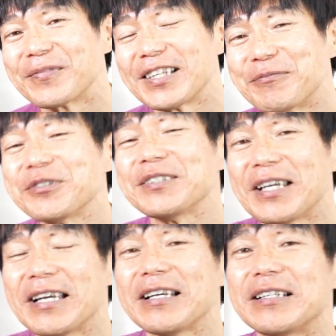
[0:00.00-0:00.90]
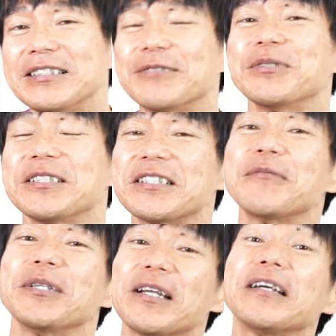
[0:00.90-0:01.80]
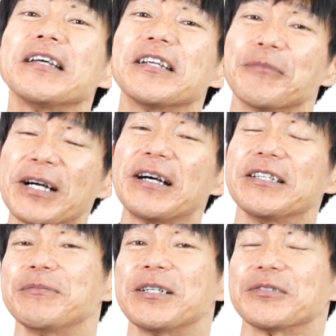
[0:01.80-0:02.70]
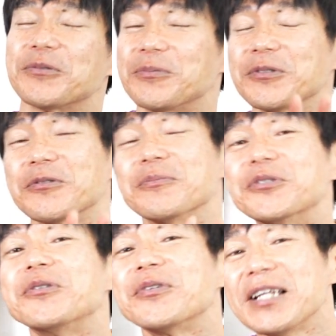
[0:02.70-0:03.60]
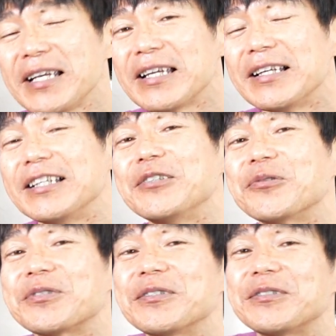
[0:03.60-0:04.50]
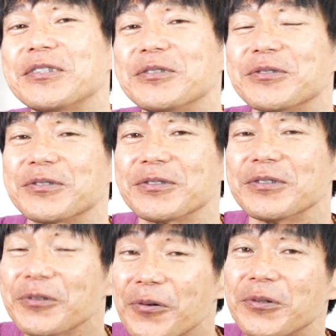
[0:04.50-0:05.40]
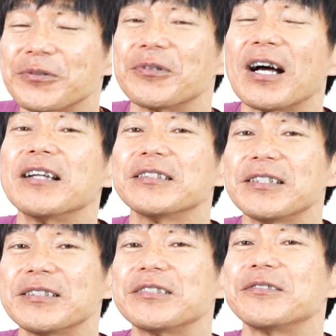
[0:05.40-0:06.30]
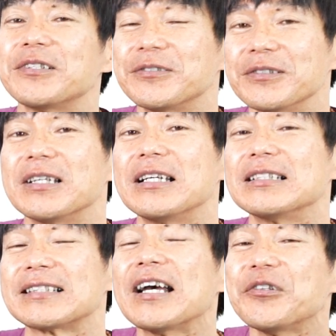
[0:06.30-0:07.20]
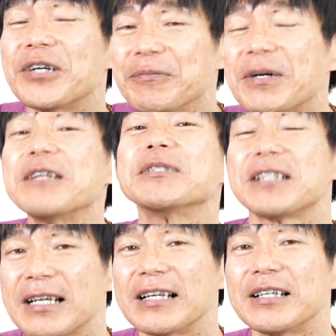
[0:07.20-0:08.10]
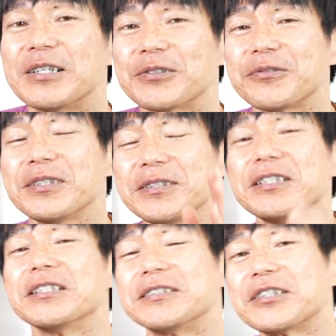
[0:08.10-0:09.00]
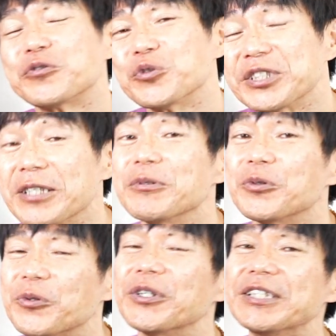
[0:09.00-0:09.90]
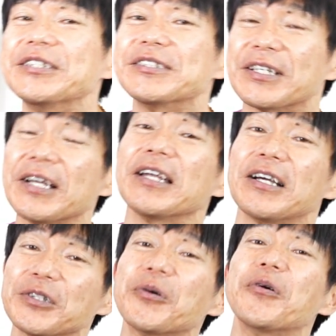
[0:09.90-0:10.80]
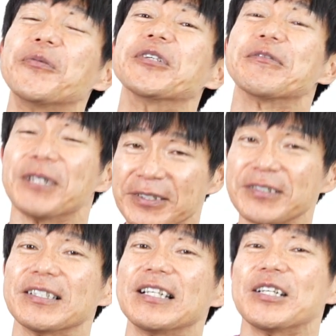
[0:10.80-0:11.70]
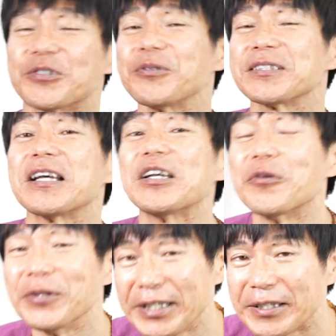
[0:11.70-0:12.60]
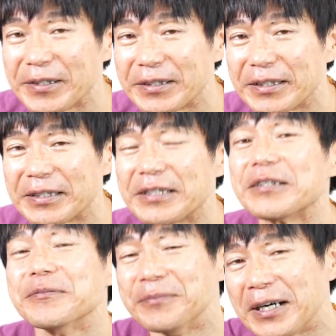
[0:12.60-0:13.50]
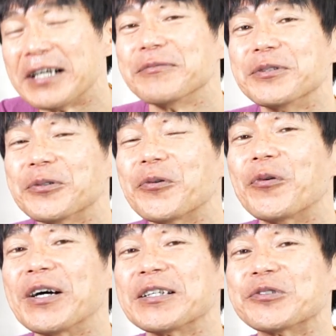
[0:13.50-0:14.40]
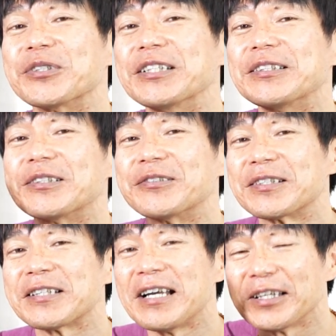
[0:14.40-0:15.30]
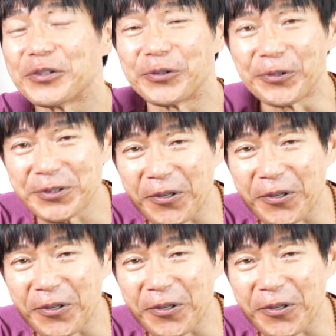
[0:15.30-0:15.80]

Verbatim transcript: で、もしね、自分で調べたければ今その無料でねインド占星術のその鑑定してくるサイトがいっぱいありますから、そこで是非チェックしてみるといいんじゃないかと思います。それでは最後にマハビルのお話を聞いてください。どう